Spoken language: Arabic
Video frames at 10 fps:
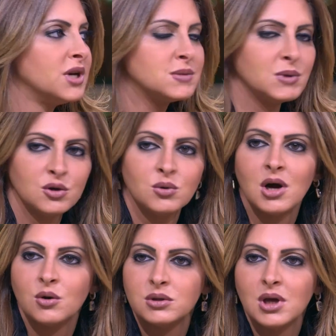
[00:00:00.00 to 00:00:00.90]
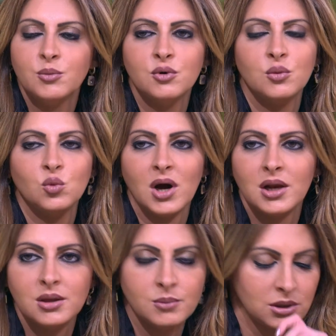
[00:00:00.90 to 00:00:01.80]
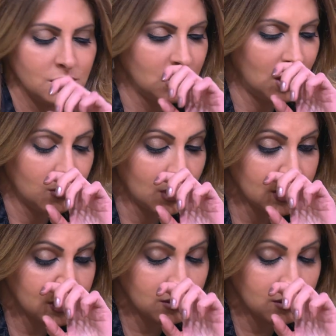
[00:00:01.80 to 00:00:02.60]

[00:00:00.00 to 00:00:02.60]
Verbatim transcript: ناس بتولع قدامهم وحالات بتولع وكانت